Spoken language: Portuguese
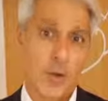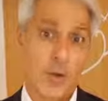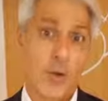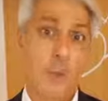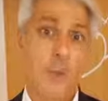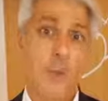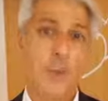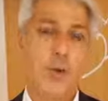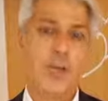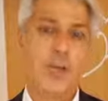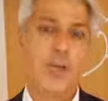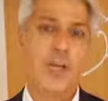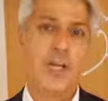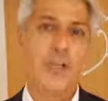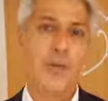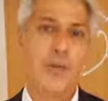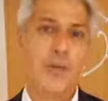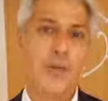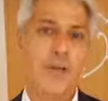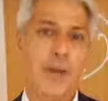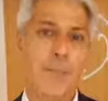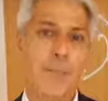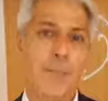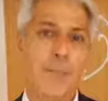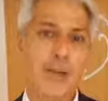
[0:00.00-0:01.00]
Um projeto
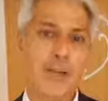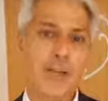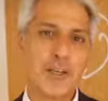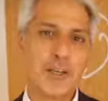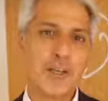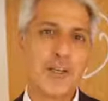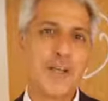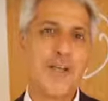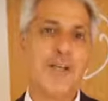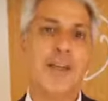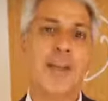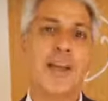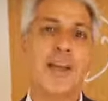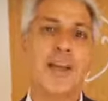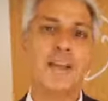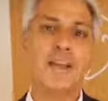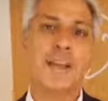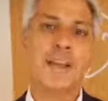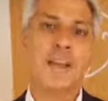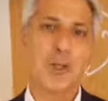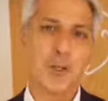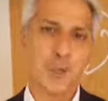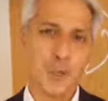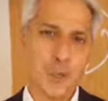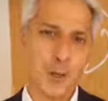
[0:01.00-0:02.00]
capaz de
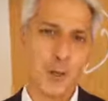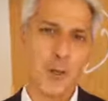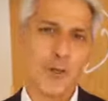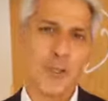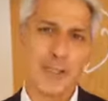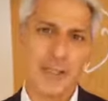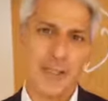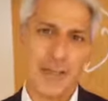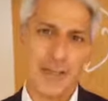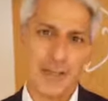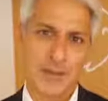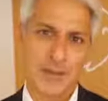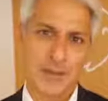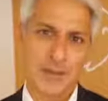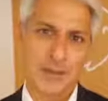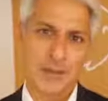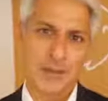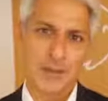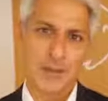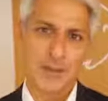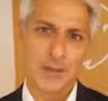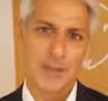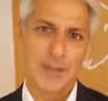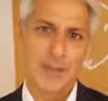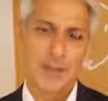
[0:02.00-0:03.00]
inverter as
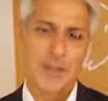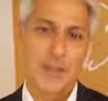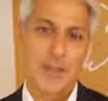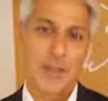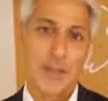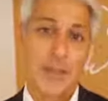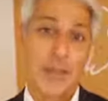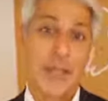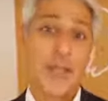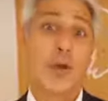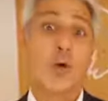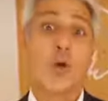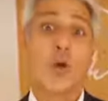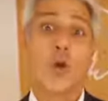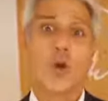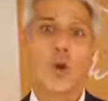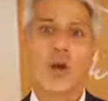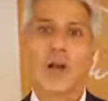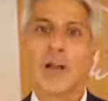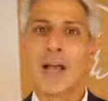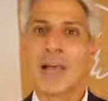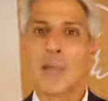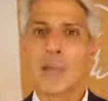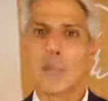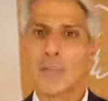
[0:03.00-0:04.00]
prioridades e
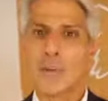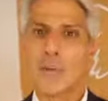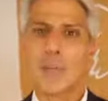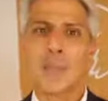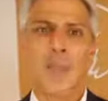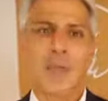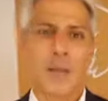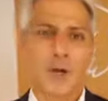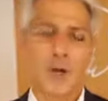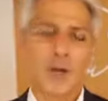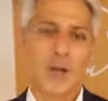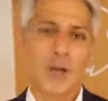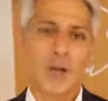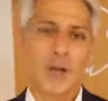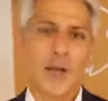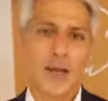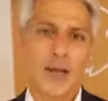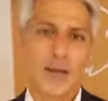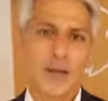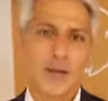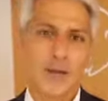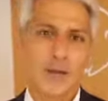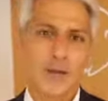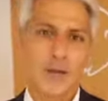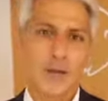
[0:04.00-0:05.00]
colocar em primeiro
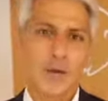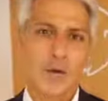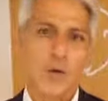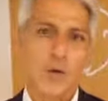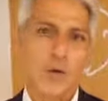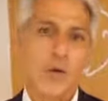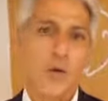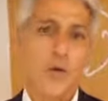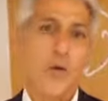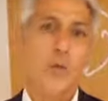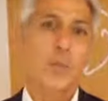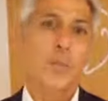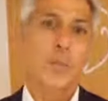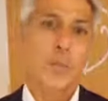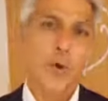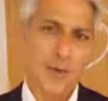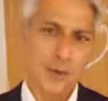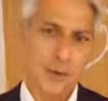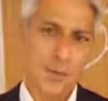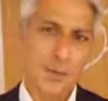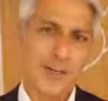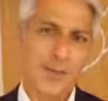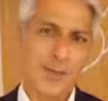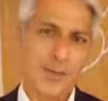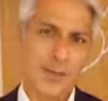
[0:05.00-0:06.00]
lugar o
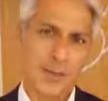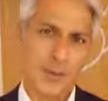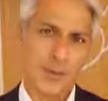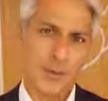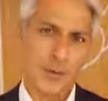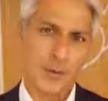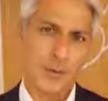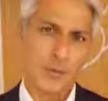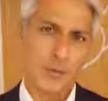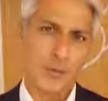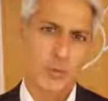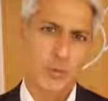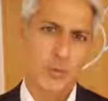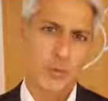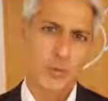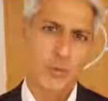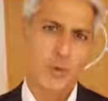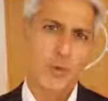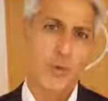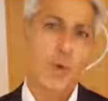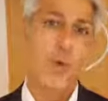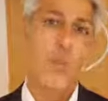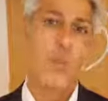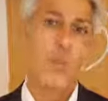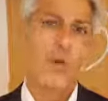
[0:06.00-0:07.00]
povo brasileiro,
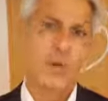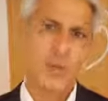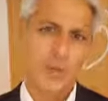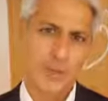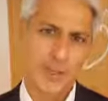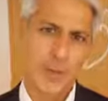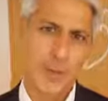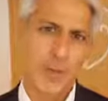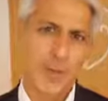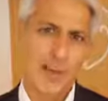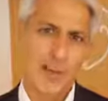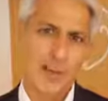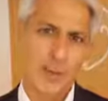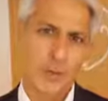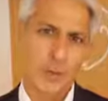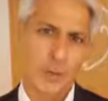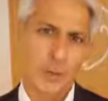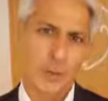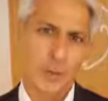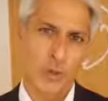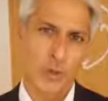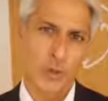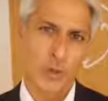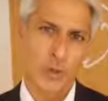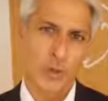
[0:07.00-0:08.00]
o povo
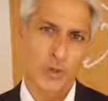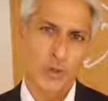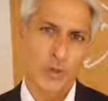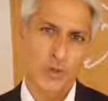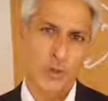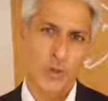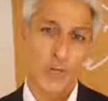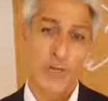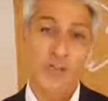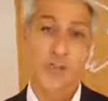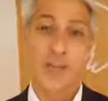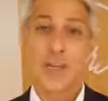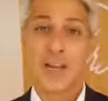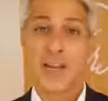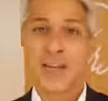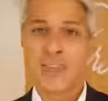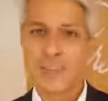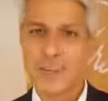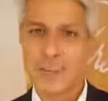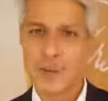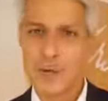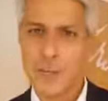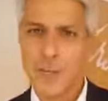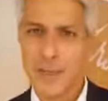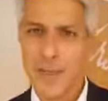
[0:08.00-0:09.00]
trabalhador, as
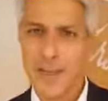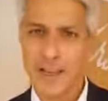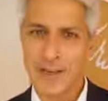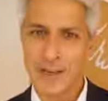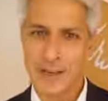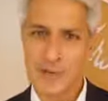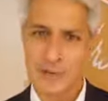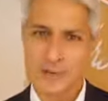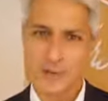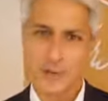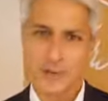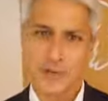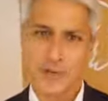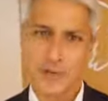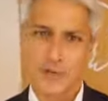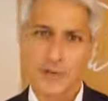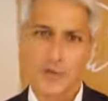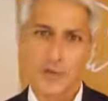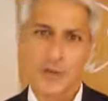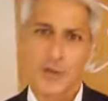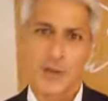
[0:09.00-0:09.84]
classes médias,